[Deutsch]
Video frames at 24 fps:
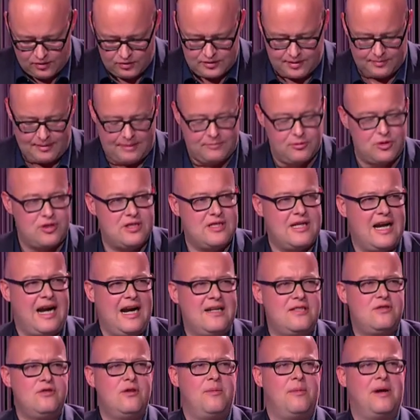und am
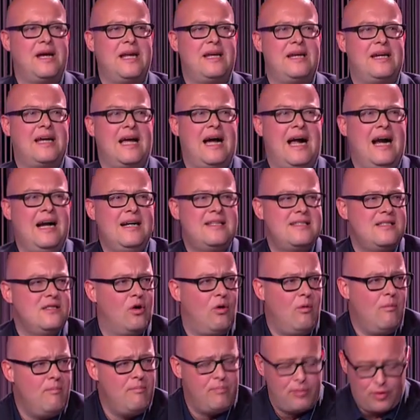emotionalsten und am radikalsten
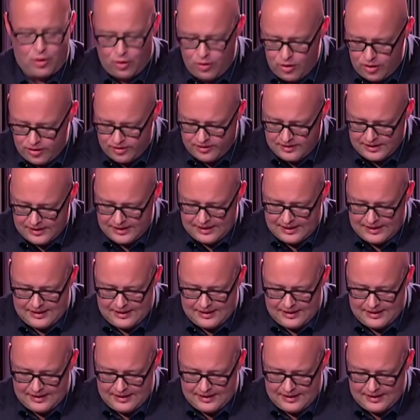rumbrüllen,